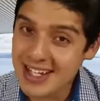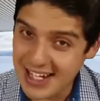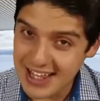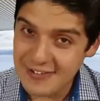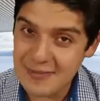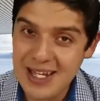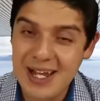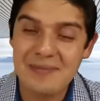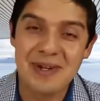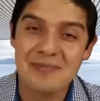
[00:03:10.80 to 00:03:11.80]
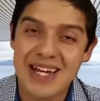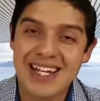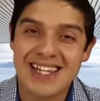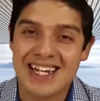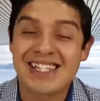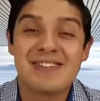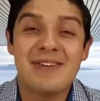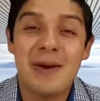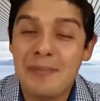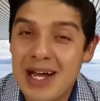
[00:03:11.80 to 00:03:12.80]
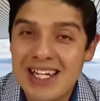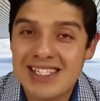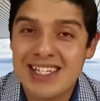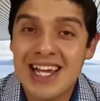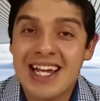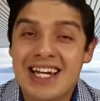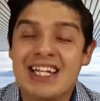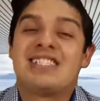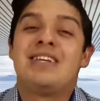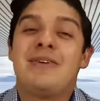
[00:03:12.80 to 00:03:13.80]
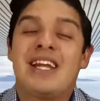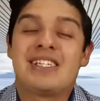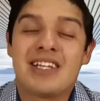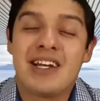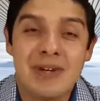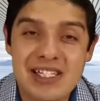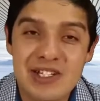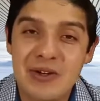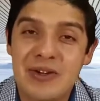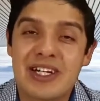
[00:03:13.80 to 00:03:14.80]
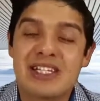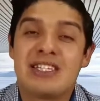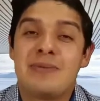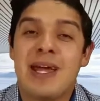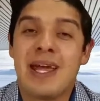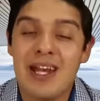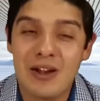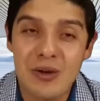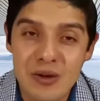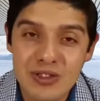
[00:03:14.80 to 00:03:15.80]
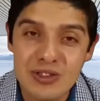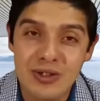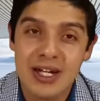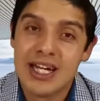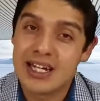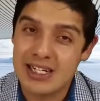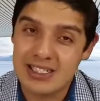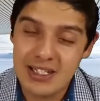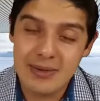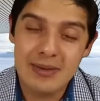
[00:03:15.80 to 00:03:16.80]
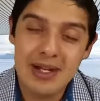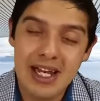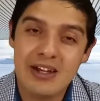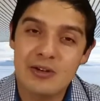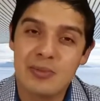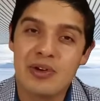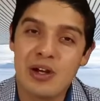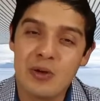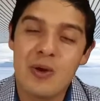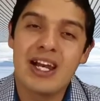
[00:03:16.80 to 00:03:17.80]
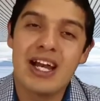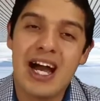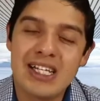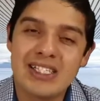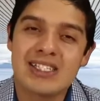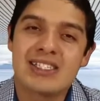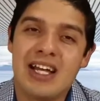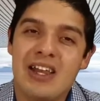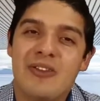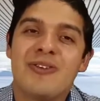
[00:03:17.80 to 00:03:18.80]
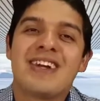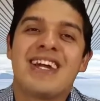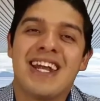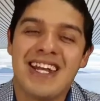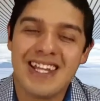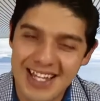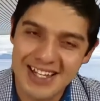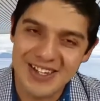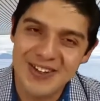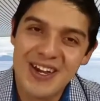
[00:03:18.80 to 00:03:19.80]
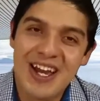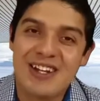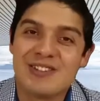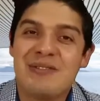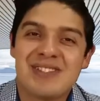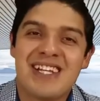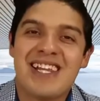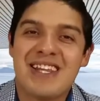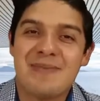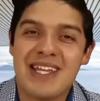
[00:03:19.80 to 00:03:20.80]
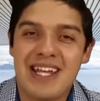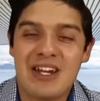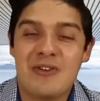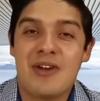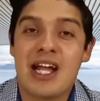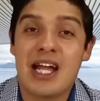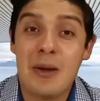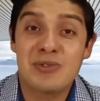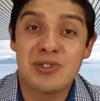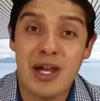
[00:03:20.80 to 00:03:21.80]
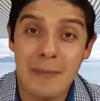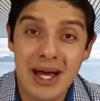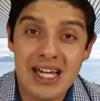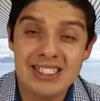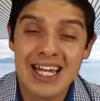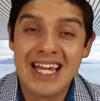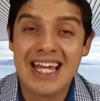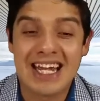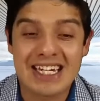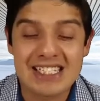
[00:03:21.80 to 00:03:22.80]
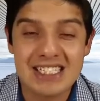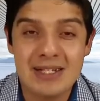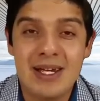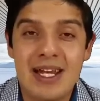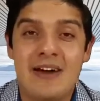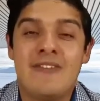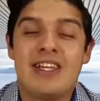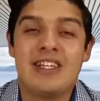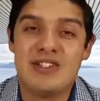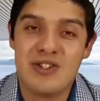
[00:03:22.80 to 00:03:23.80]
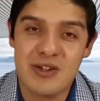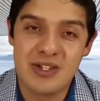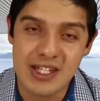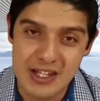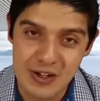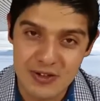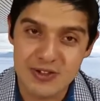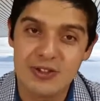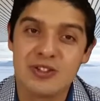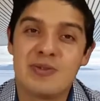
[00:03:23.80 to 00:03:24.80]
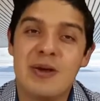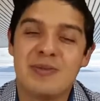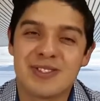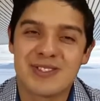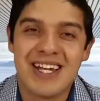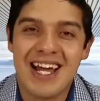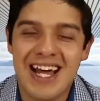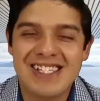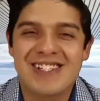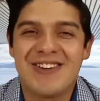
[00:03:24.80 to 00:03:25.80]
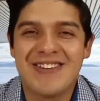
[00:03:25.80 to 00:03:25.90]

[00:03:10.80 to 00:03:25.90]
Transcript: Querida familia, prepárate, recibe la paz, recibe la salvación, recibe el gozo, recibe el milagro por el cual has estado creyendo. Nos vemos el día de mañana en una cápsula más y recibe la bendición de Dios. Nos vemos. Hasta